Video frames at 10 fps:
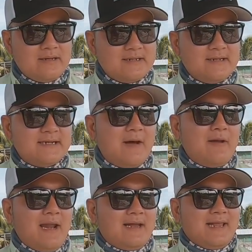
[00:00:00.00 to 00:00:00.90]
sao
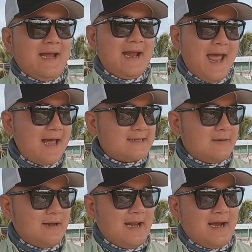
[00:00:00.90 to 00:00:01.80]
sao là, là tải cá
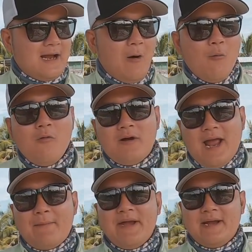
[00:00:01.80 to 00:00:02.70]
sao là là cẩu con
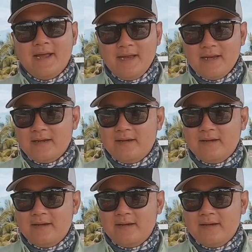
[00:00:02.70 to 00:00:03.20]
cá mấy ký